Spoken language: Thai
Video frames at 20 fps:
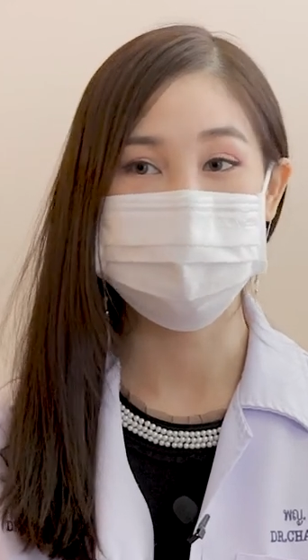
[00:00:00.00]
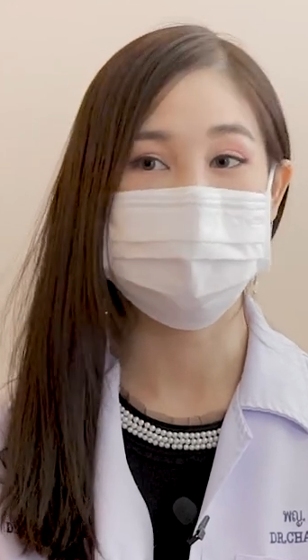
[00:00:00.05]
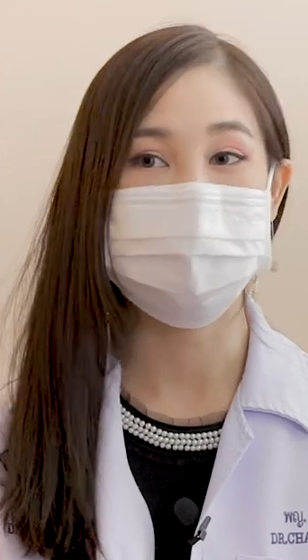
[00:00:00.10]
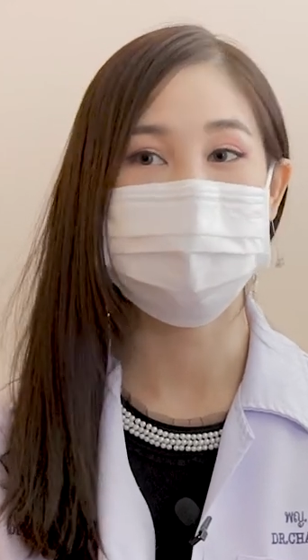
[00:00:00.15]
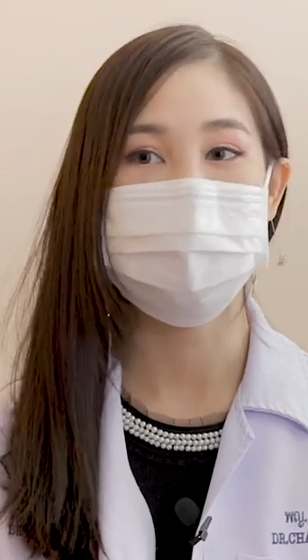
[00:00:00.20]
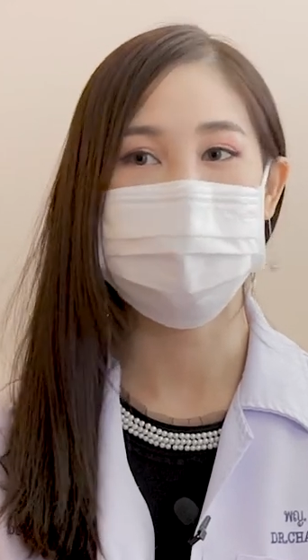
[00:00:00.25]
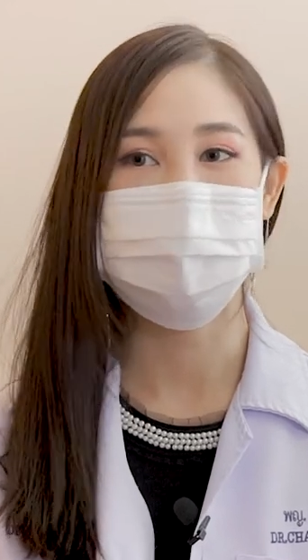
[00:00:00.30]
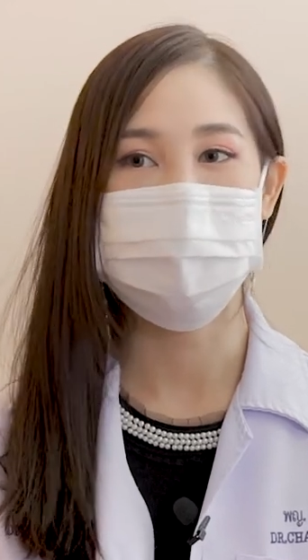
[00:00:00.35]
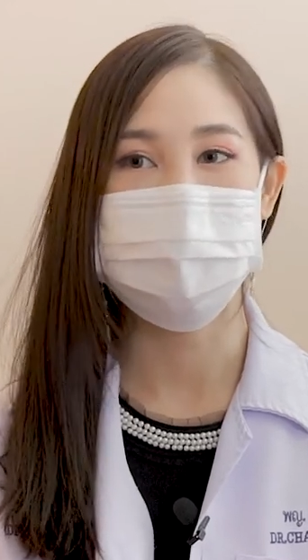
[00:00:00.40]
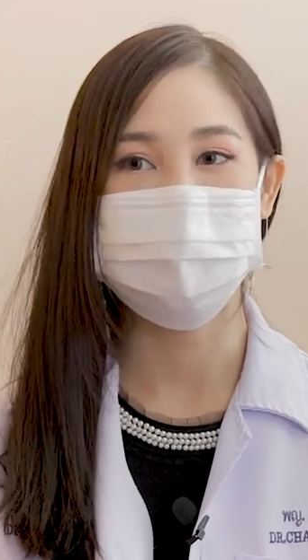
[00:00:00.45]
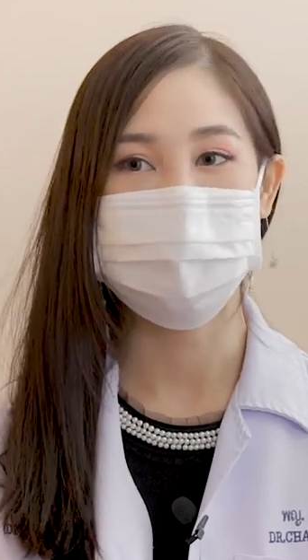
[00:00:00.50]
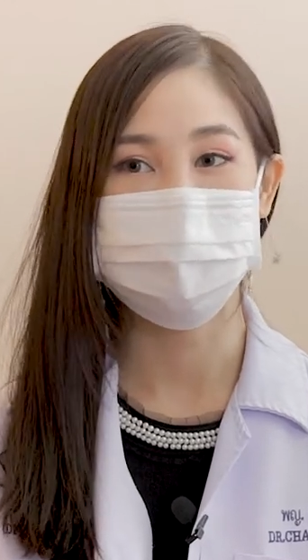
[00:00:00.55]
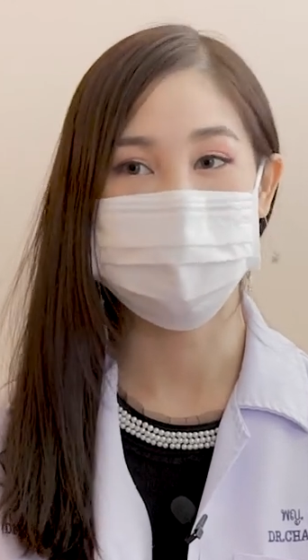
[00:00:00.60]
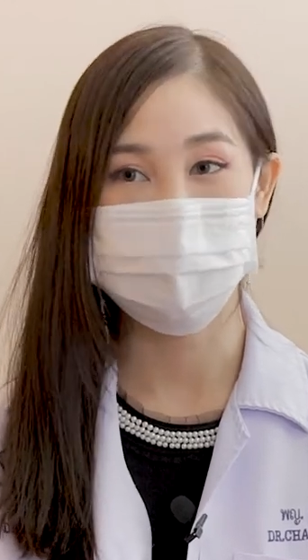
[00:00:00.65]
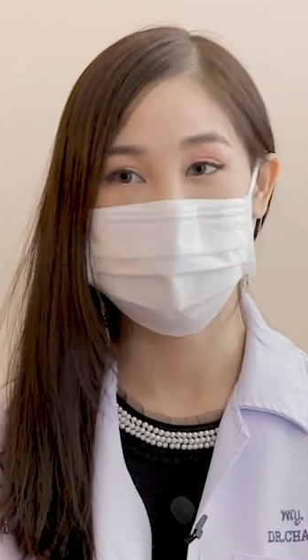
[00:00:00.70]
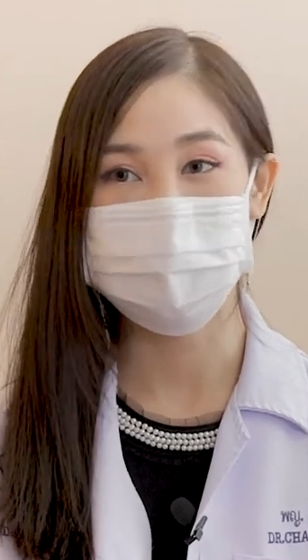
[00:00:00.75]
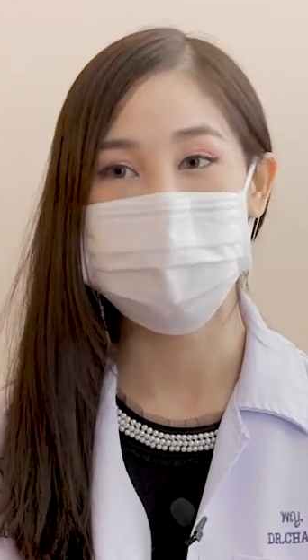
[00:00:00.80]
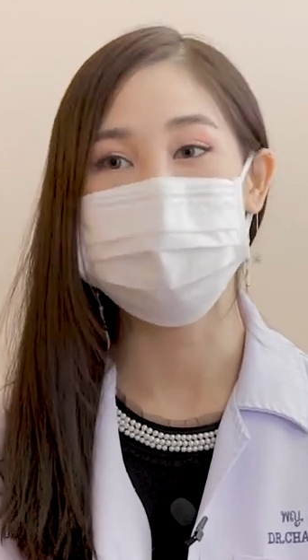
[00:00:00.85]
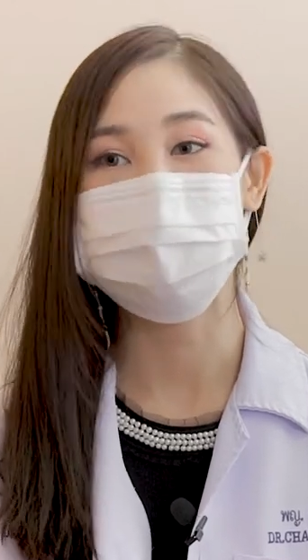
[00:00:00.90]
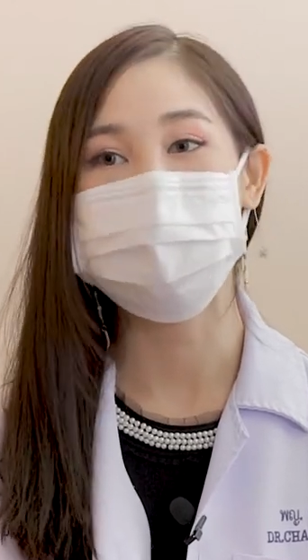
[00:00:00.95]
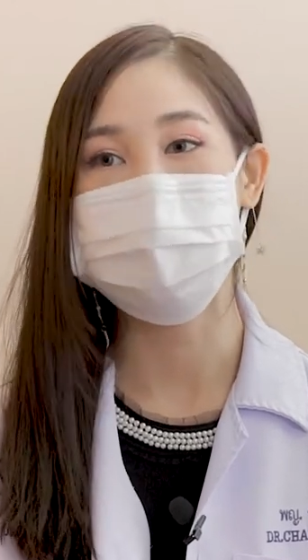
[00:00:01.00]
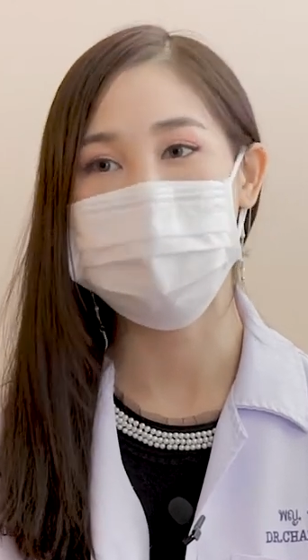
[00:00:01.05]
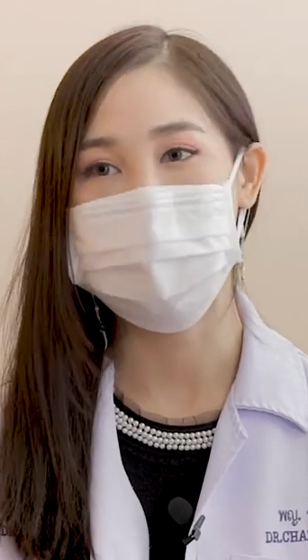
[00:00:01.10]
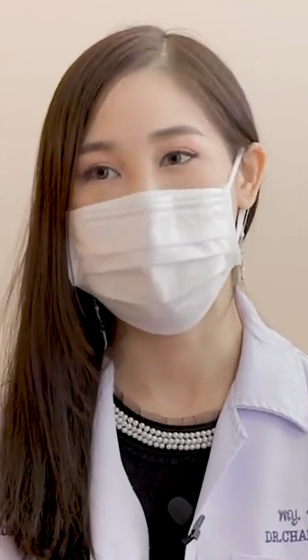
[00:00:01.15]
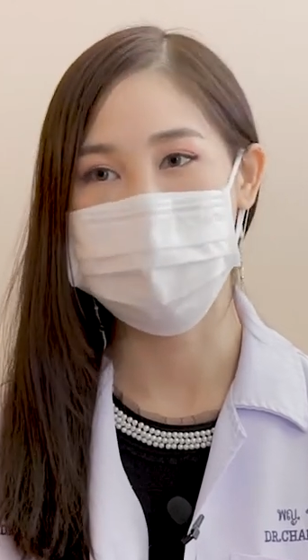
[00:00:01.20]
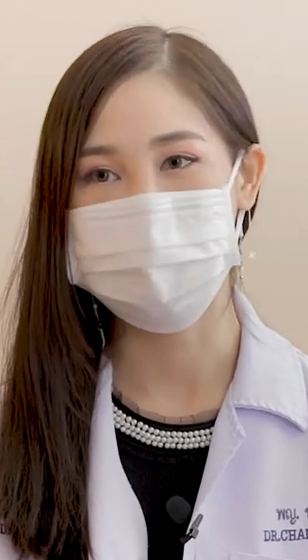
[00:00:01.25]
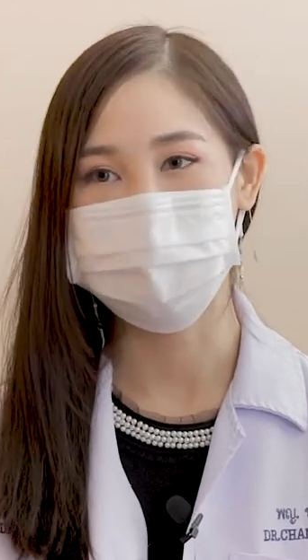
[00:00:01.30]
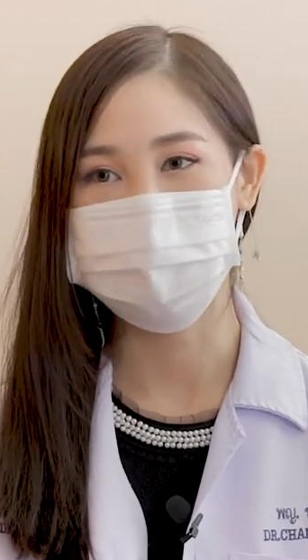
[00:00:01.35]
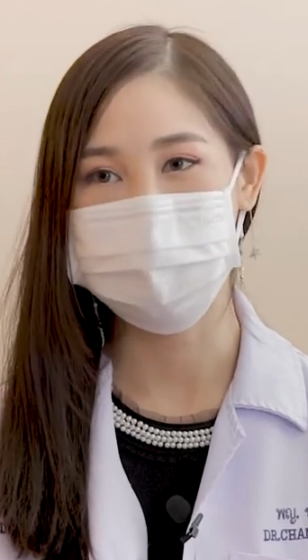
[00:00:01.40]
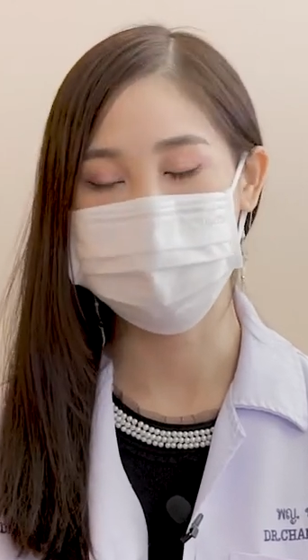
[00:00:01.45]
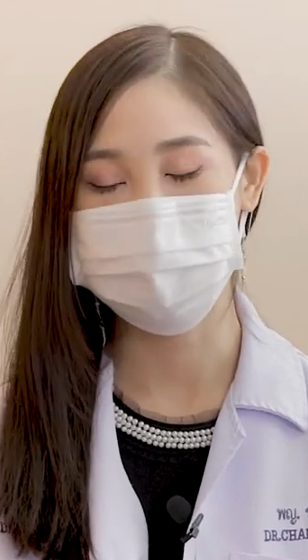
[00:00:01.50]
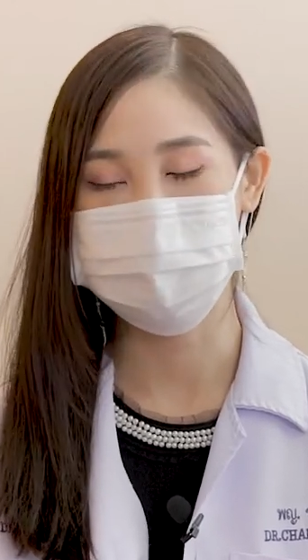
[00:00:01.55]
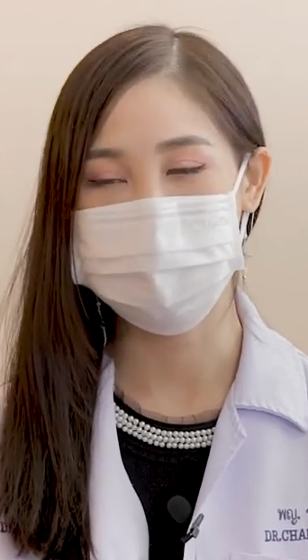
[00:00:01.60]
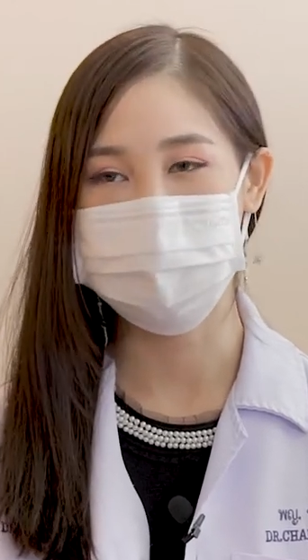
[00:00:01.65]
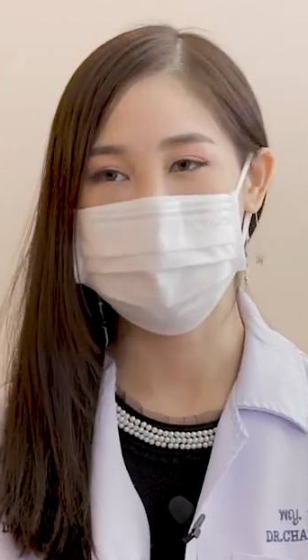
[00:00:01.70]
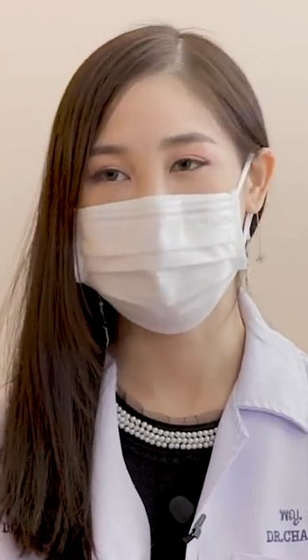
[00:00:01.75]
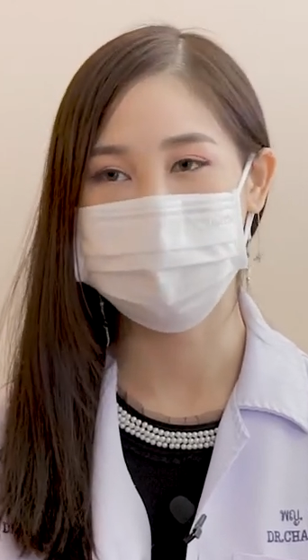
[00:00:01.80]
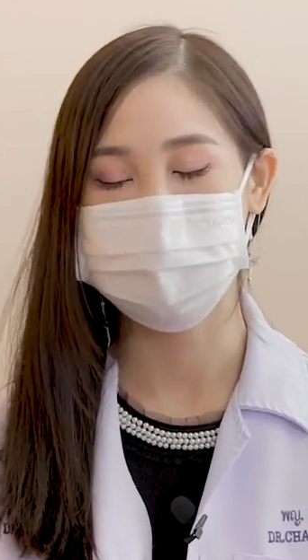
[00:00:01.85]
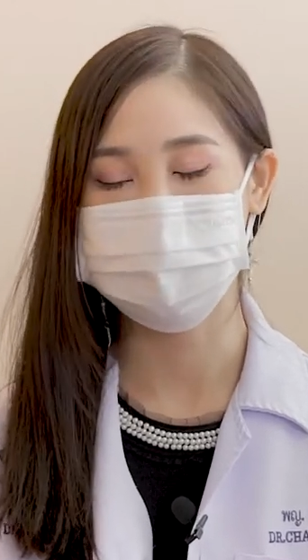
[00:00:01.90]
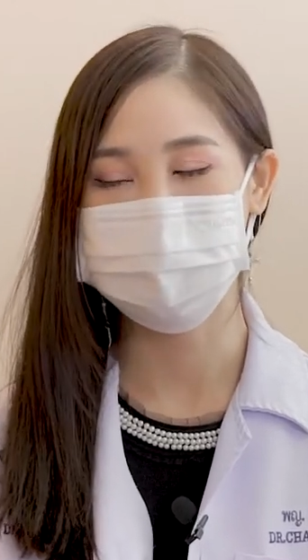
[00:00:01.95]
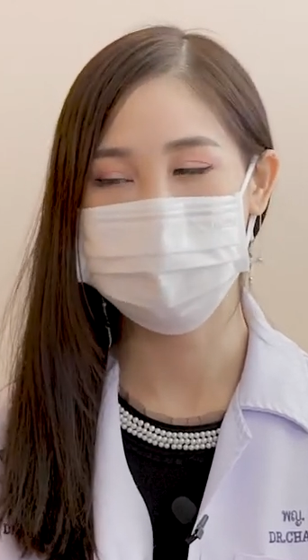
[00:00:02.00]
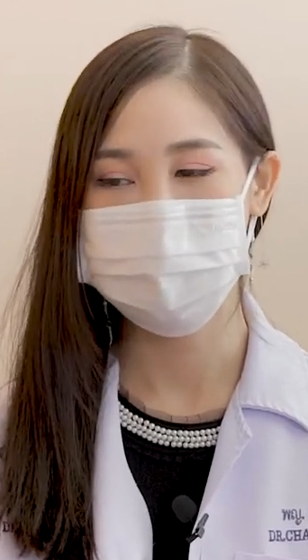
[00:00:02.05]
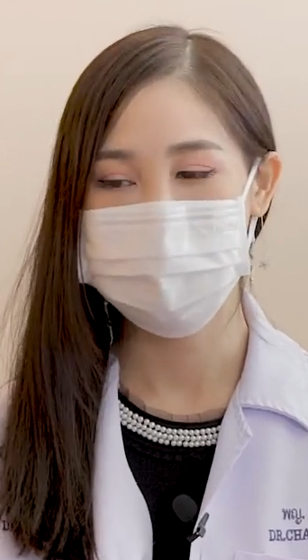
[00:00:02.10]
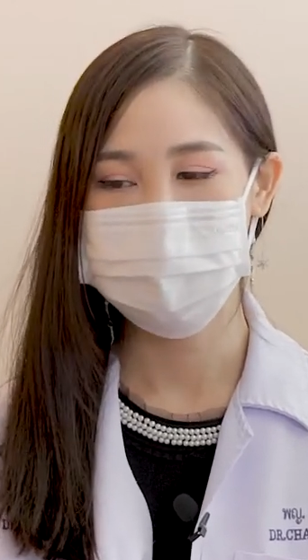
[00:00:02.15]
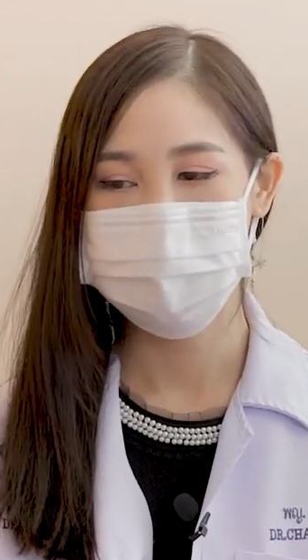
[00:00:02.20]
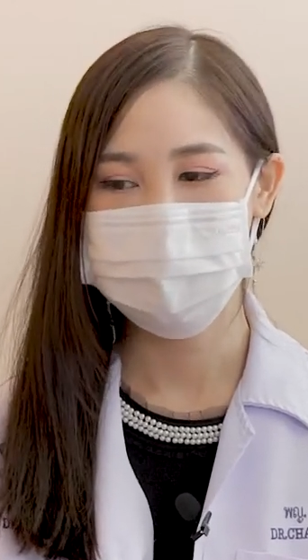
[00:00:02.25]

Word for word: นักแสดงแล้วก็ในแบบเพราะฉะนั้น